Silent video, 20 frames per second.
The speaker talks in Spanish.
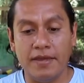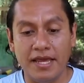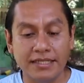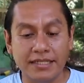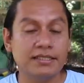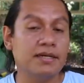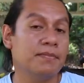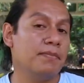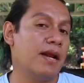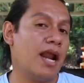
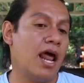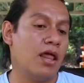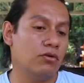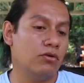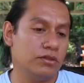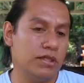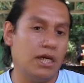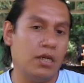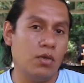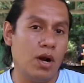bien
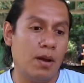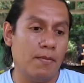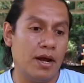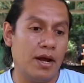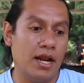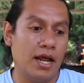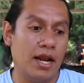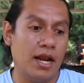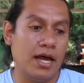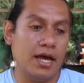separados de una
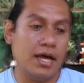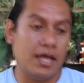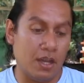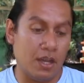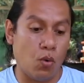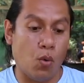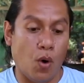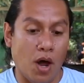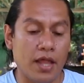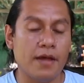manera
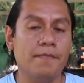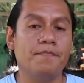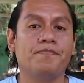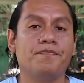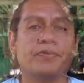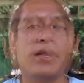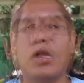adecuada,